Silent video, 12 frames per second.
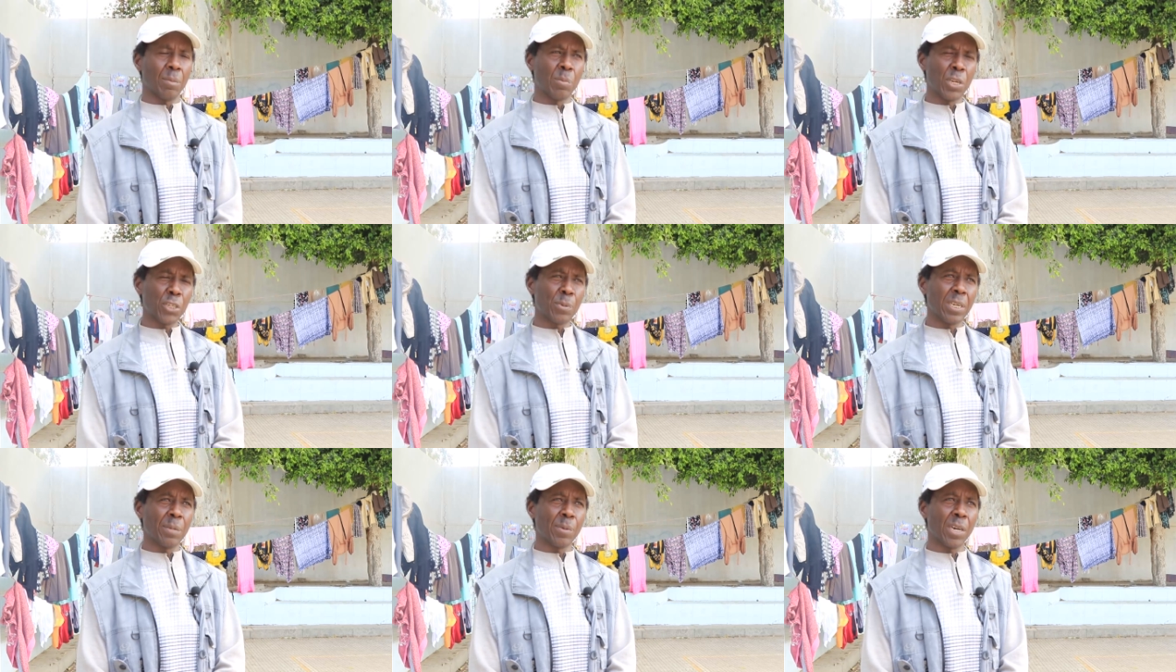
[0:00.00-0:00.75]
بالنسبه
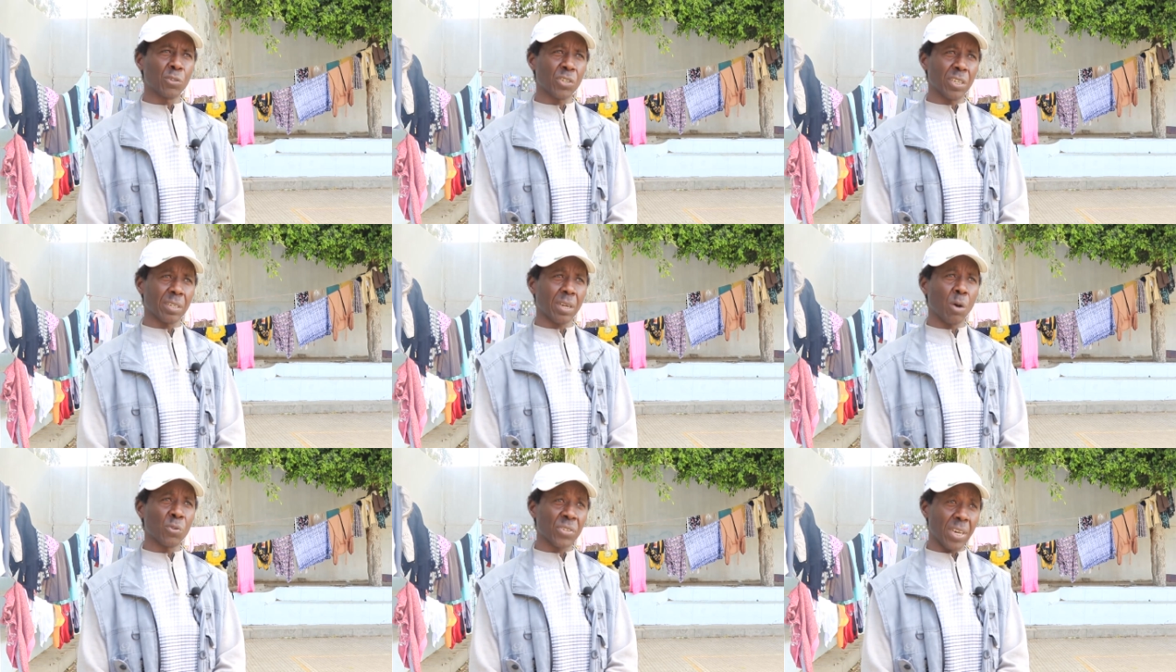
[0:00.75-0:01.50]
لما يصير
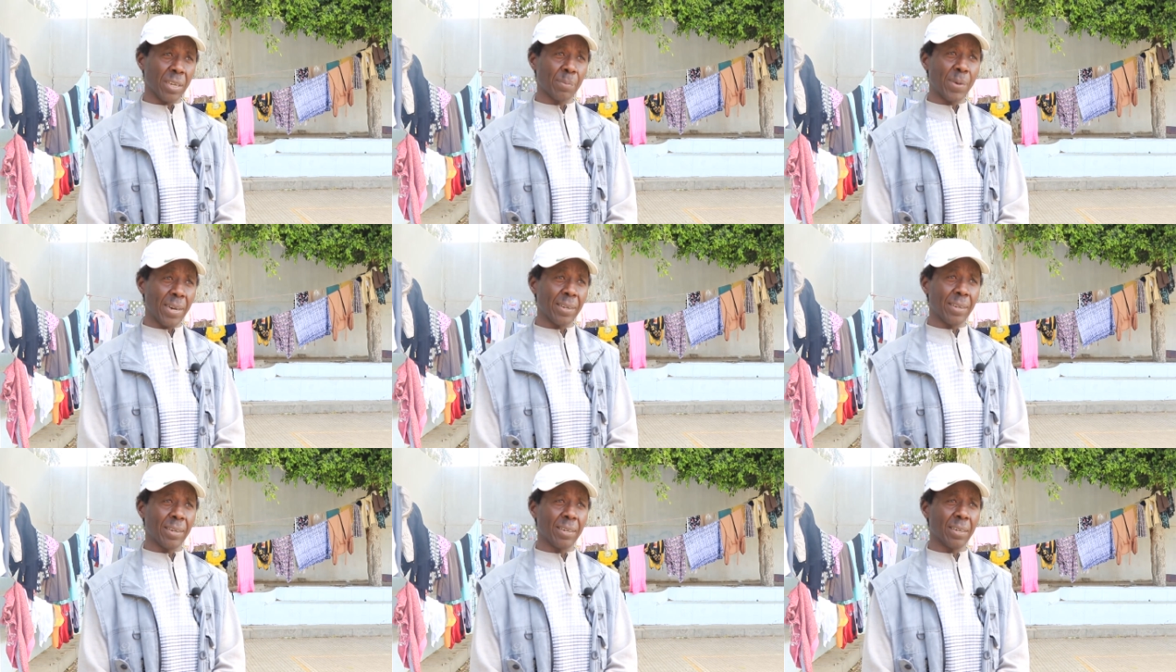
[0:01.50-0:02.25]
او صار
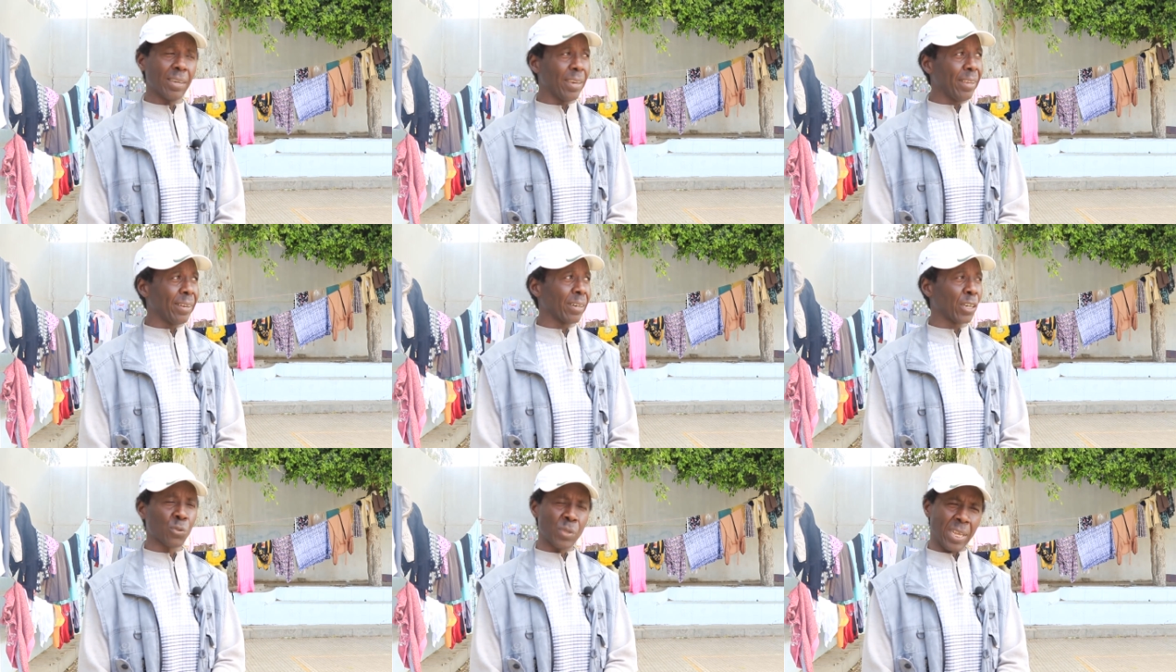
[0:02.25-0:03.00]
معنا احنا
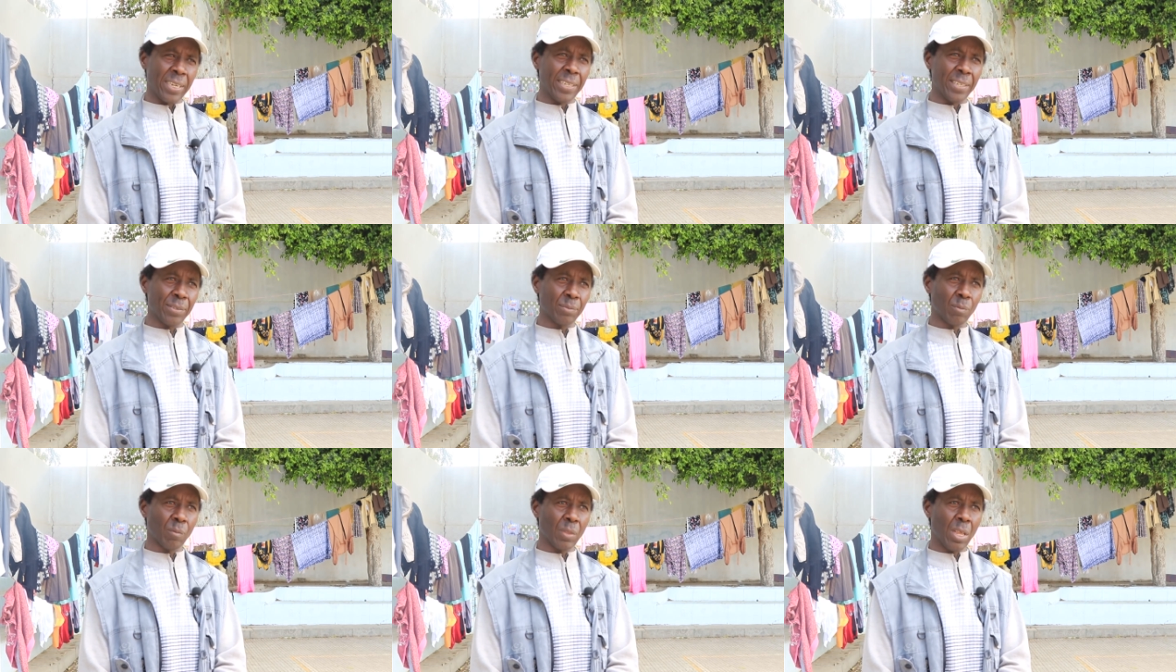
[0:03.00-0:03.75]
كسودانيين
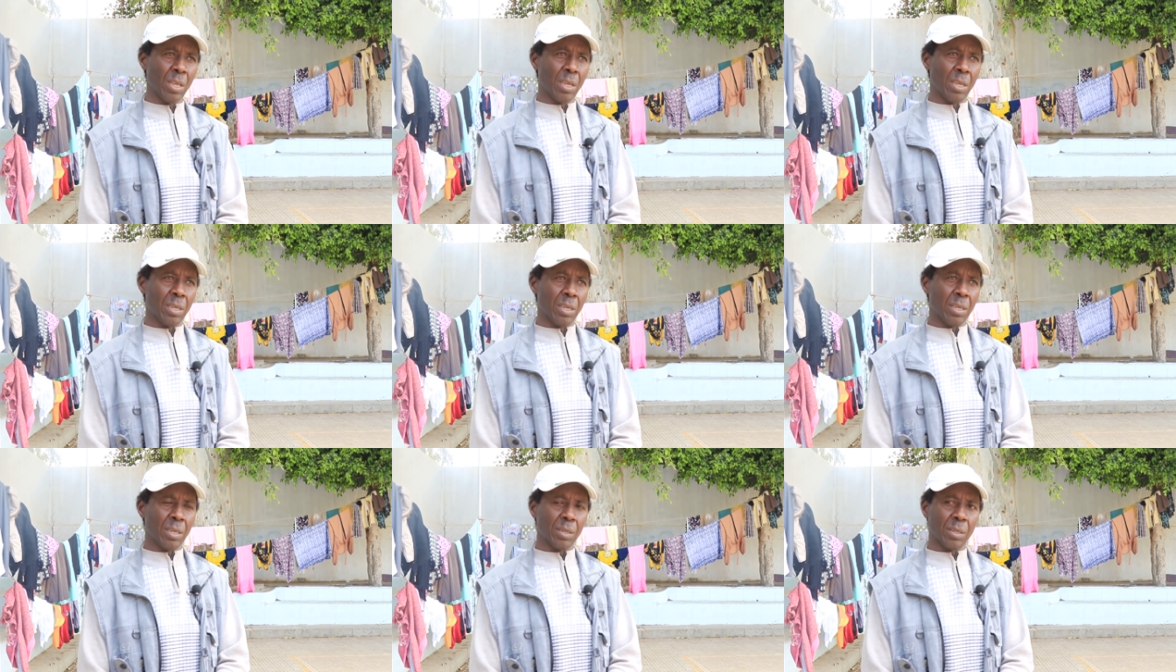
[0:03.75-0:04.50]

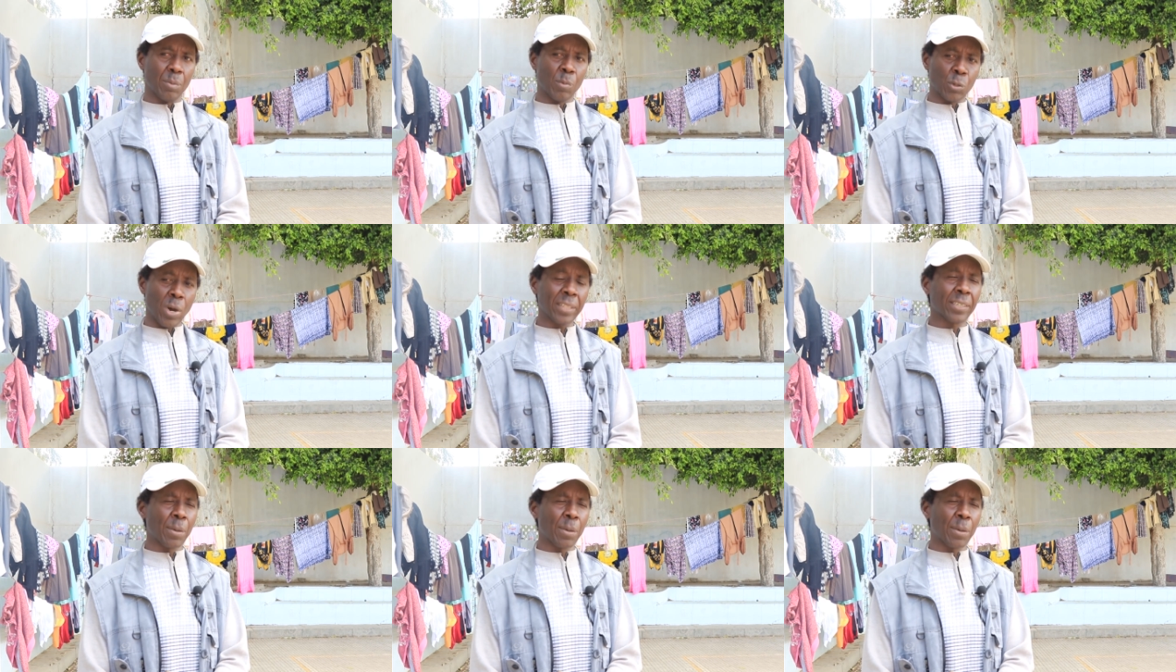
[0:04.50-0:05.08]
مجموعات